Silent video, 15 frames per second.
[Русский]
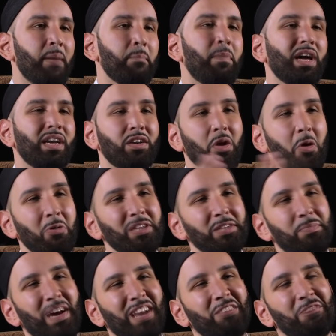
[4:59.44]
Но заметьте,
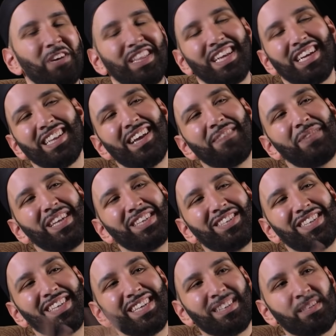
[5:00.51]
Аллах упомянул
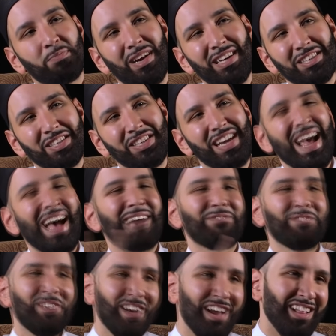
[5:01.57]
способность
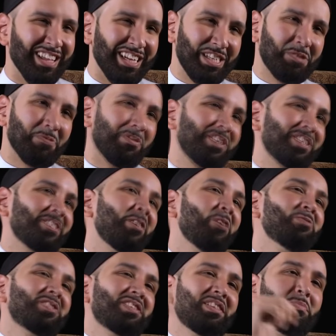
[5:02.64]
изъясняться после знаний.
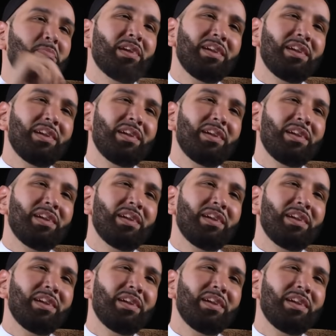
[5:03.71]
Это